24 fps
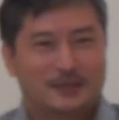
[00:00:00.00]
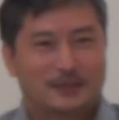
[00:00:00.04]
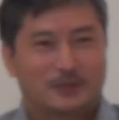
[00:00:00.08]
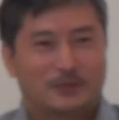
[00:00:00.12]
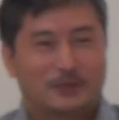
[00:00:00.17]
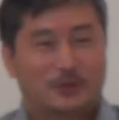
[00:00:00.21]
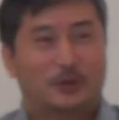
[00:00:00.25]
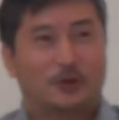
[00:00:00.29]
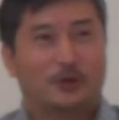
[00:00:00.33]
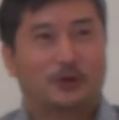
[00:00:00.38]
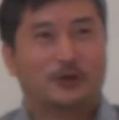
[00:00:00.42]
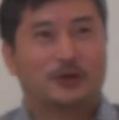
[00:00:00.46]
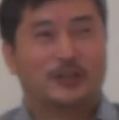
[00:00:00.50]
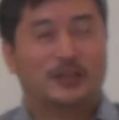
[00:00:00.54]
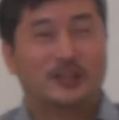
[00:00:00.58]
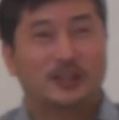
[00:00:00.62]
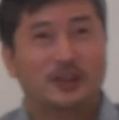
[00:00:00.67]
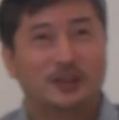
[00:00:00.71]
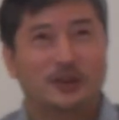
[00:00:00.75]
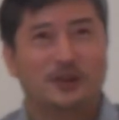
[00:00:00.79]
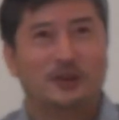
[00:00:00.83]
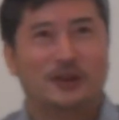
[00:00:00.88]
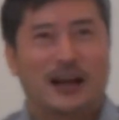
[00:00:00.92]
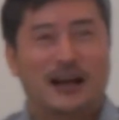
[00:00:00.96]
もう医
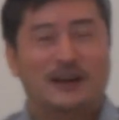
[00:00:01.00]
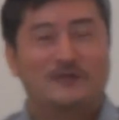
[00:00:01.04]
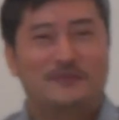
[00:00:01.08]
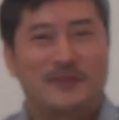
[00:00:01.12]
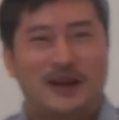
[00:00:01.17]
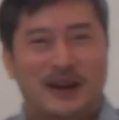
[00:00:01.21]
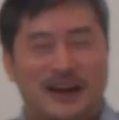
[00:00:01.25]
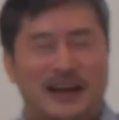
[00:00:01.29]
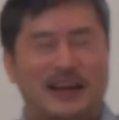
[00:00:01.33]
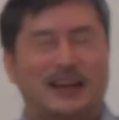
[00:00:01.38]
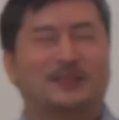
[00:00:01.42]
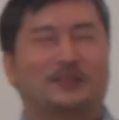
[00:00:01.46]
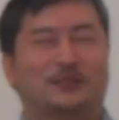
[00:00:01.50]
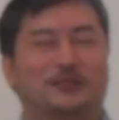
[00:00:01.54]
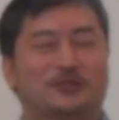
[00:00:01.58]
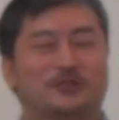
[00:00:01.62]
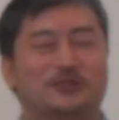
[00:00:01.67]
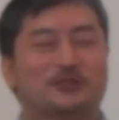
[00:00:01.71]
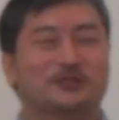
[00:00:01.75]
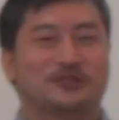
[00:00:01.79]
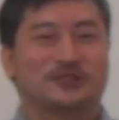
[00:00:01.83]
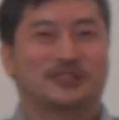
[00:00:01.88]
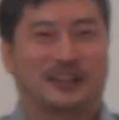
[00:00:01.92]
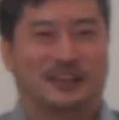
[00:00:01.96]
療頑張れと
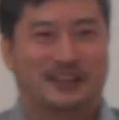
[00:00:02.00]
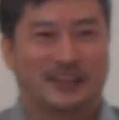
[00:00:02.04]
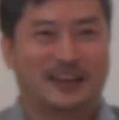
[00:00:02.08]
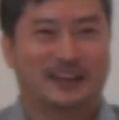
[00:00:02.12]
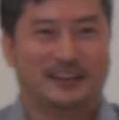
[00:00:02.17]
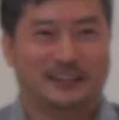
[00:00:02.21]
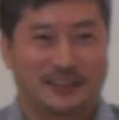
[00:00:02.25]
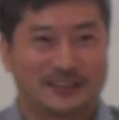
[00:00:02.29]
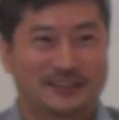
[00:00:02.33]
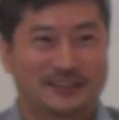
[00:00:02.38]
祈るしかない